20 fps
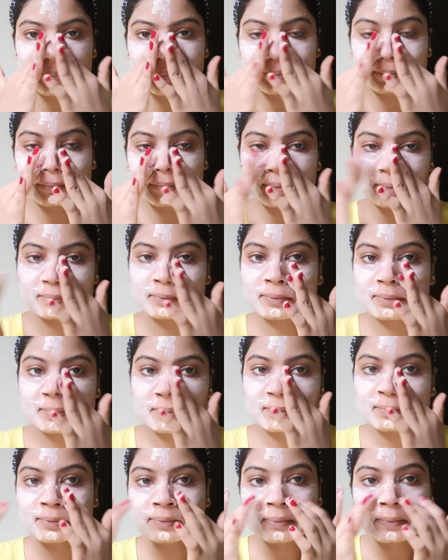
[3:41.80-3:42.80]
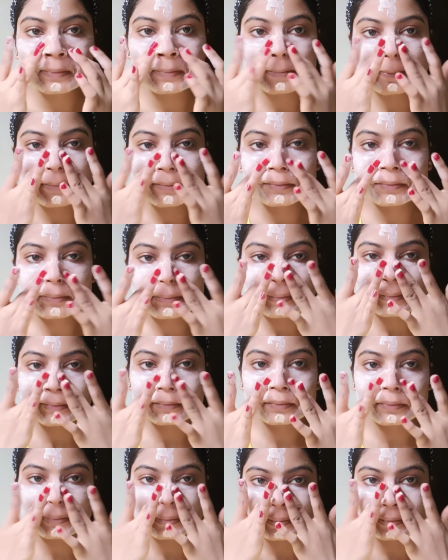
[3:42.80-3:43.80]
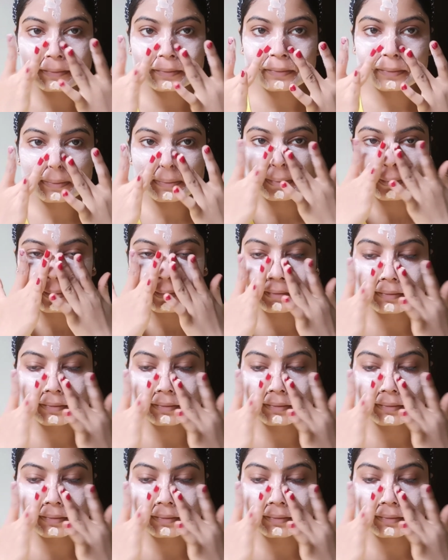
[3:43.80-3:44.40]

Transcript: इसे अच्छे से हमें अपने नोज़ पे और